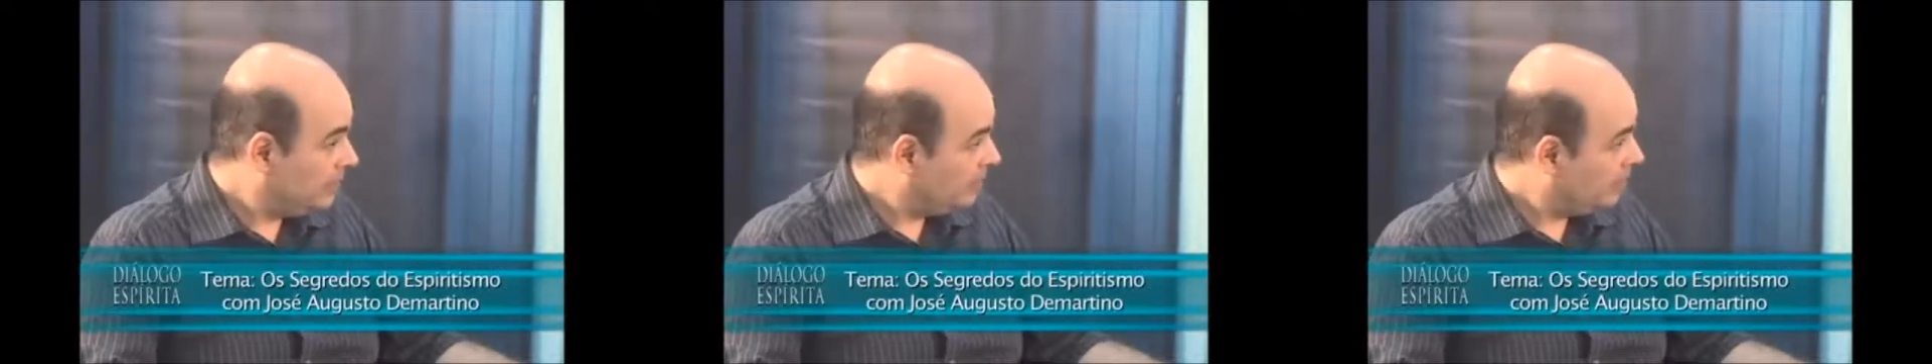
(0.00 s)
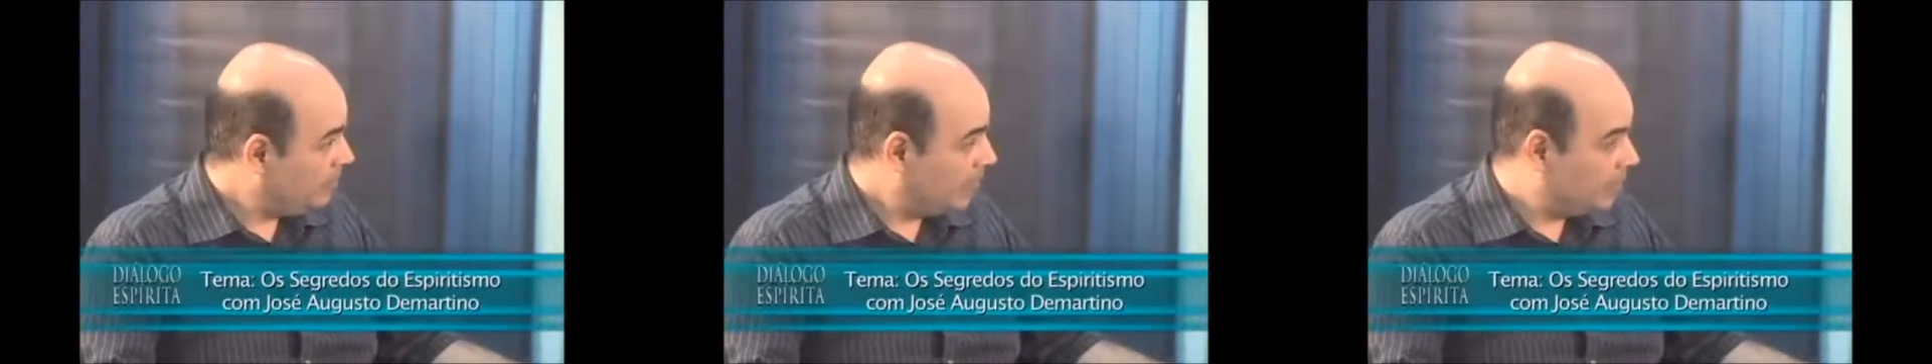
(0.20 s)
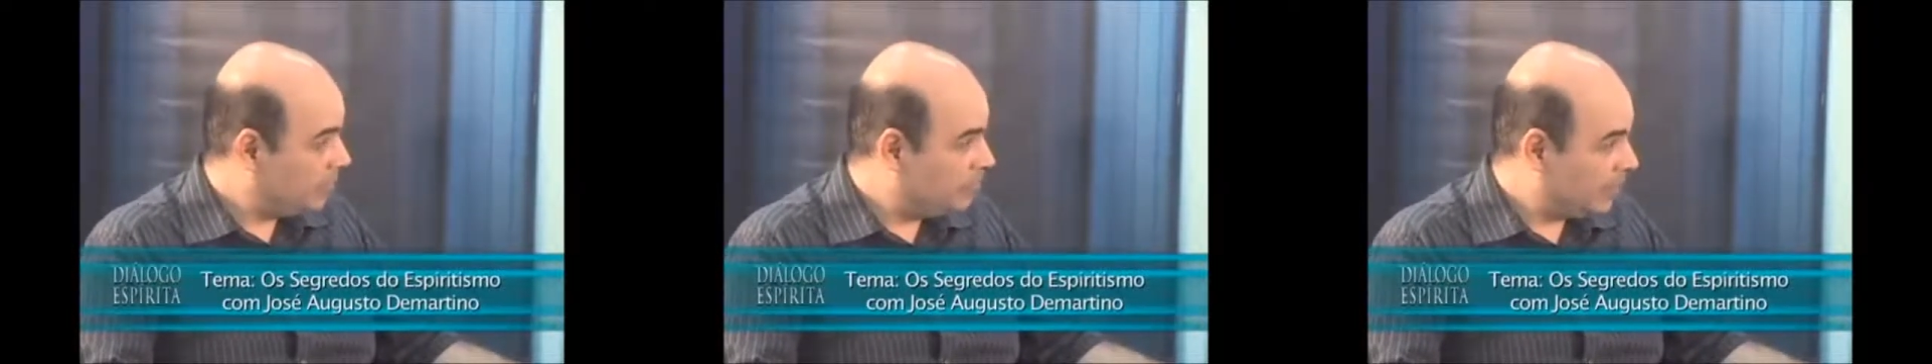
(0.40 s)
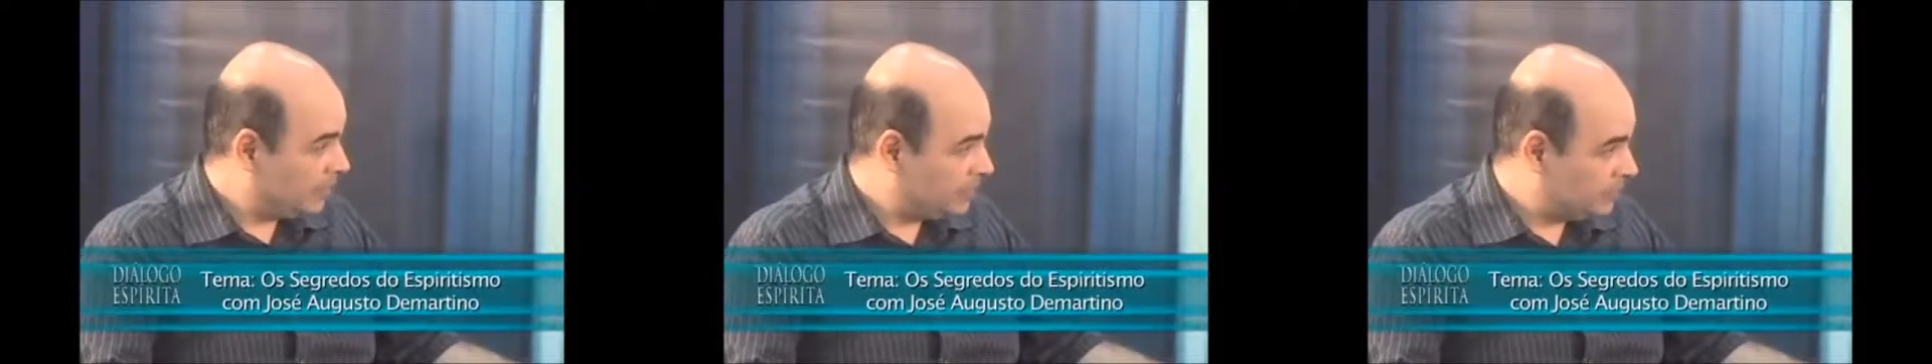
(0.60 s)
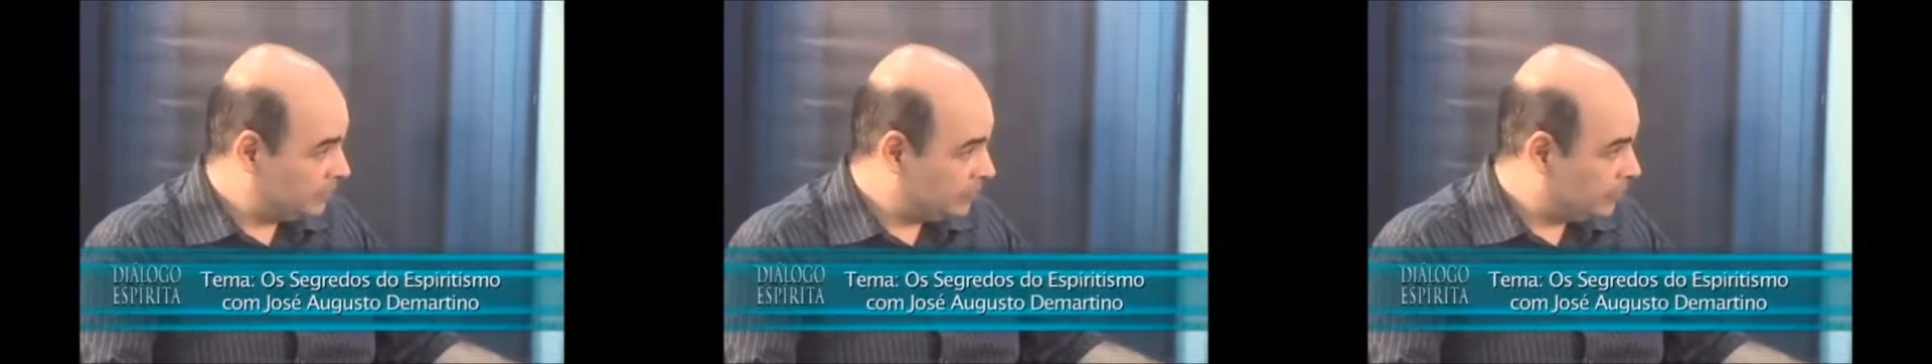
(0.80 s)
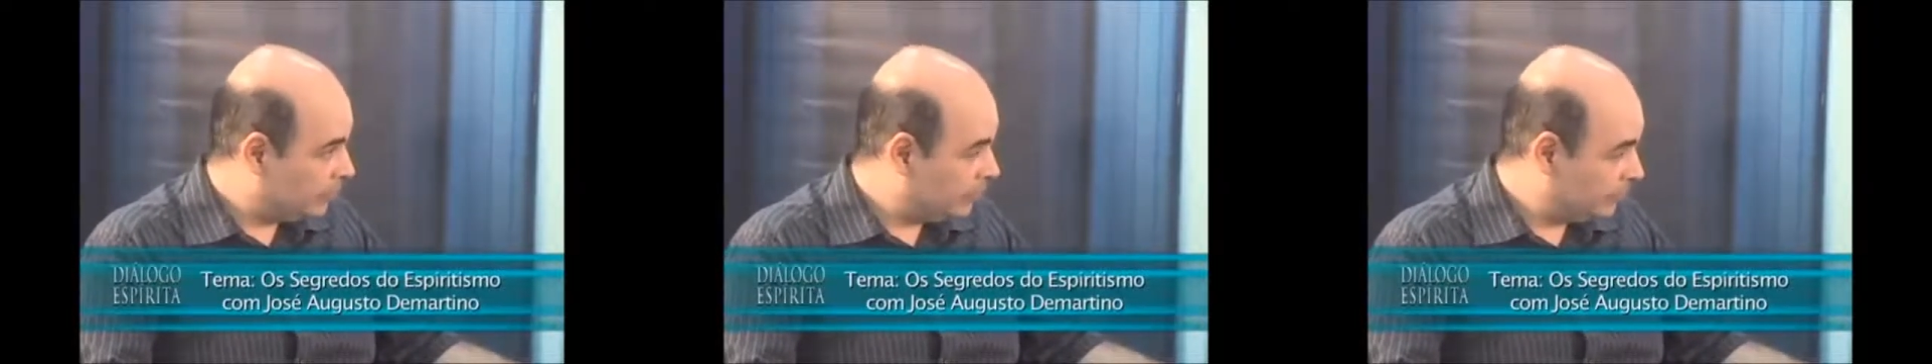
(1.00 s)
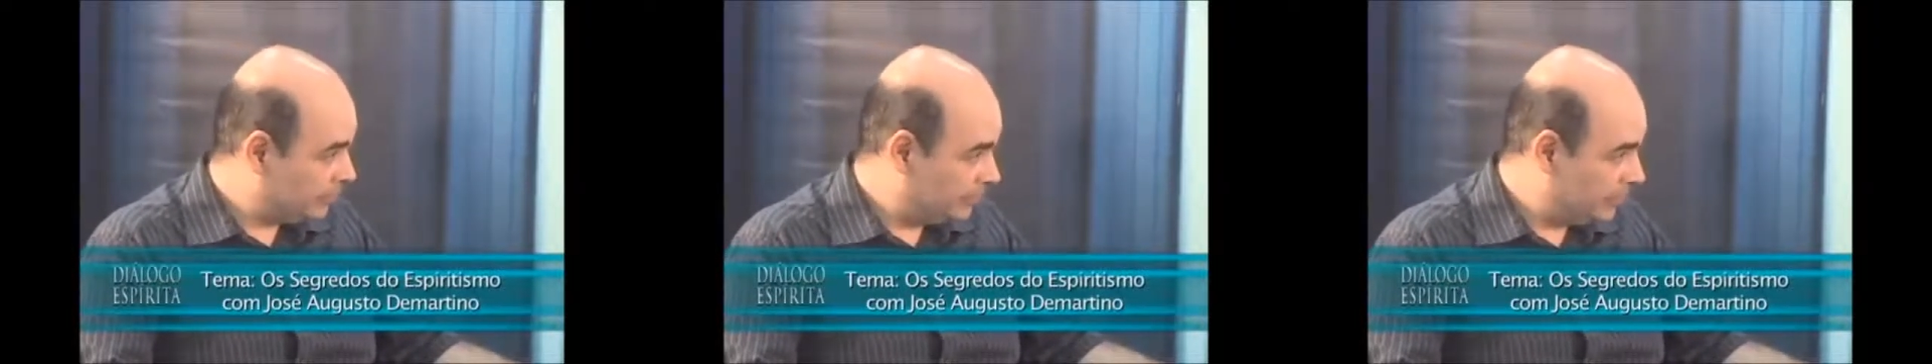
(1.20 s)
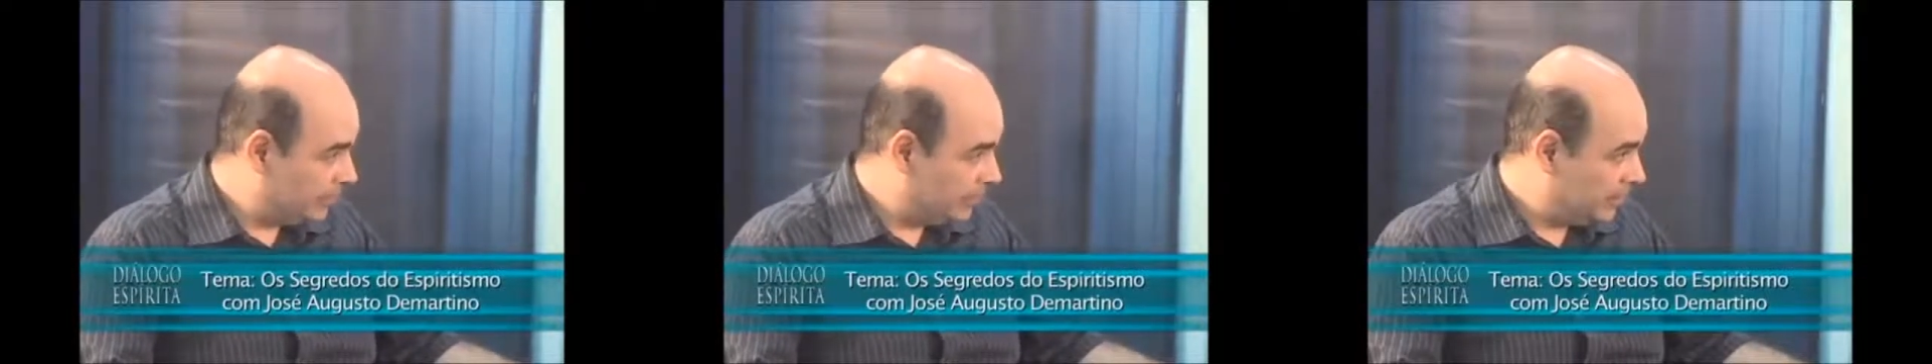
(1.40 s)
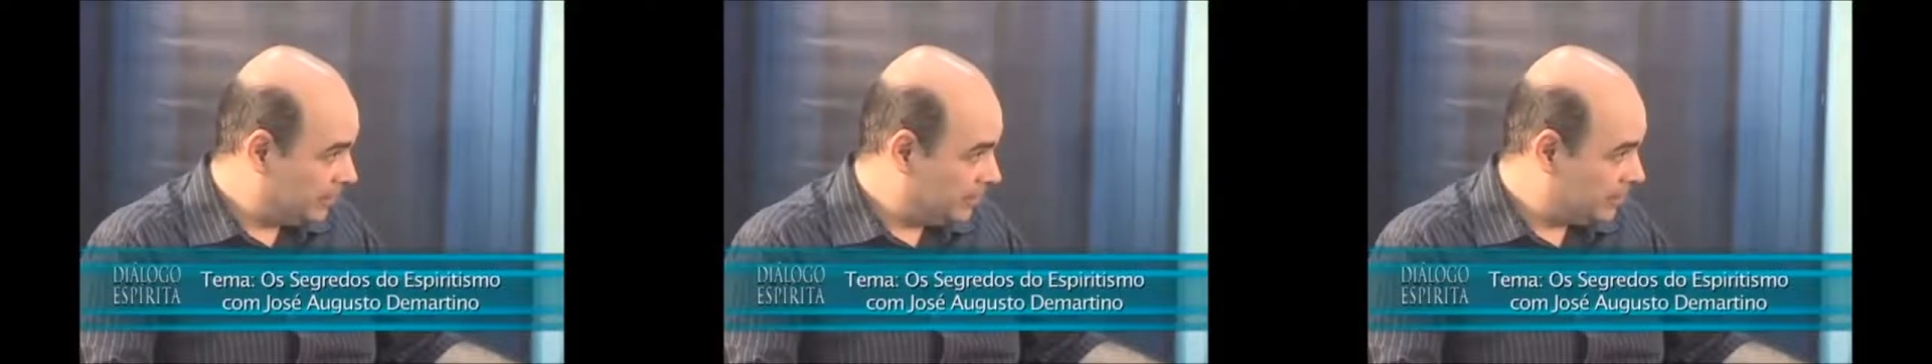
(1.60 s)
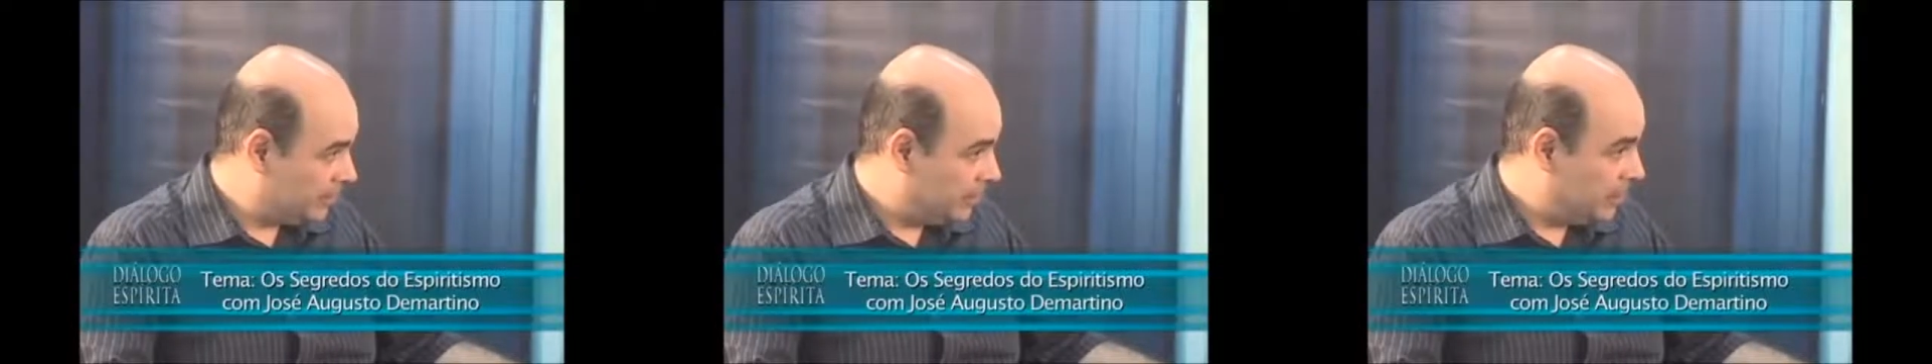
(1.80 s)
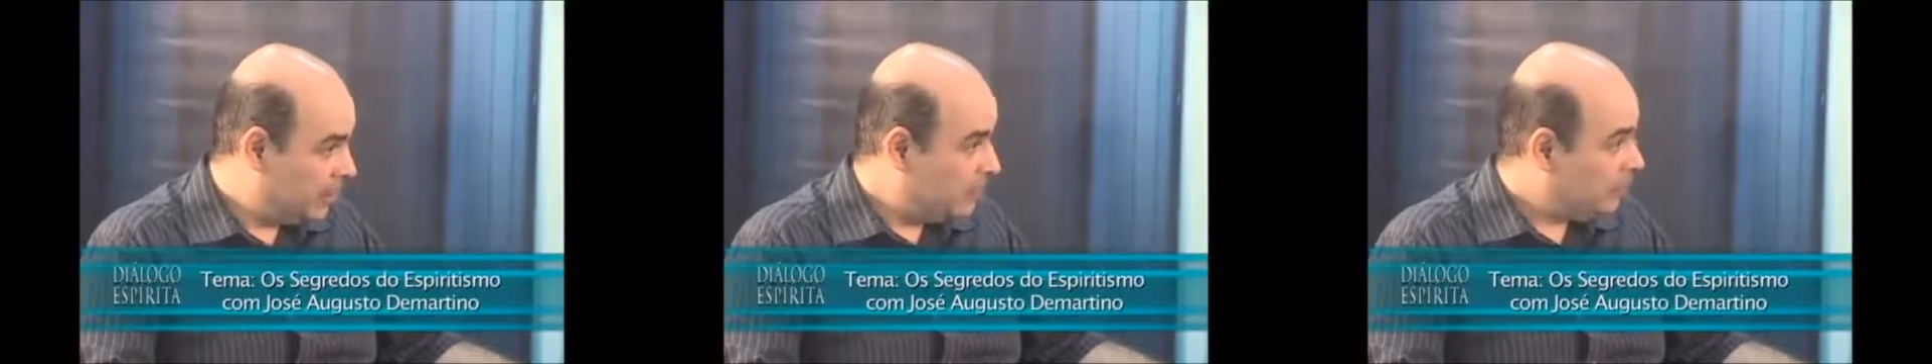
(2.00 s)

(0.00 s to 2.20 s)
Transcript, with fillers: Se a perturbação for muito grande,